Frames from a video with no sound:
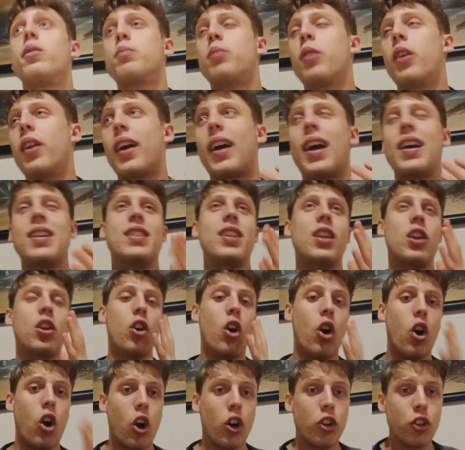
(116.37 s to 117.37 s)
Però ragazzi,
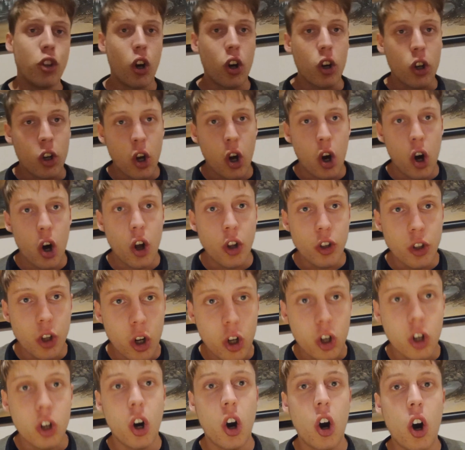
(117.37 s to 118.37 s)
godo,
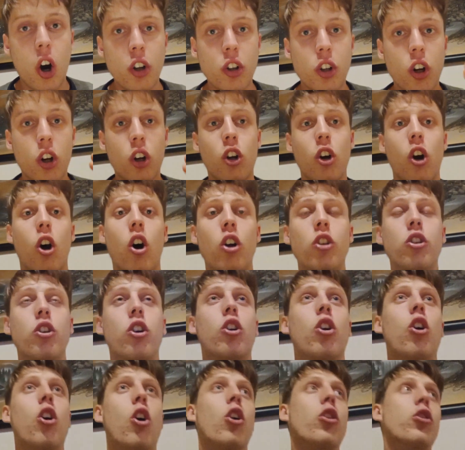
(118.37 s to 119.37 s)
godo, godo,
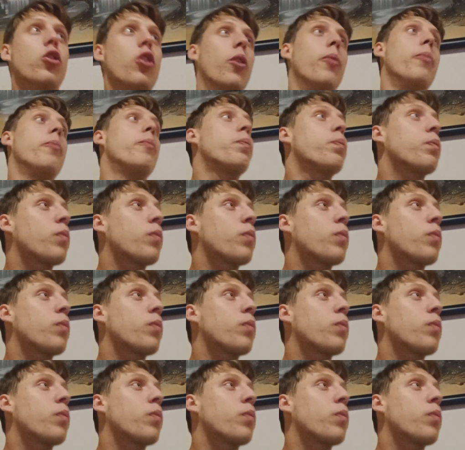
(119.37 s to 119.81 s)
godo, godo.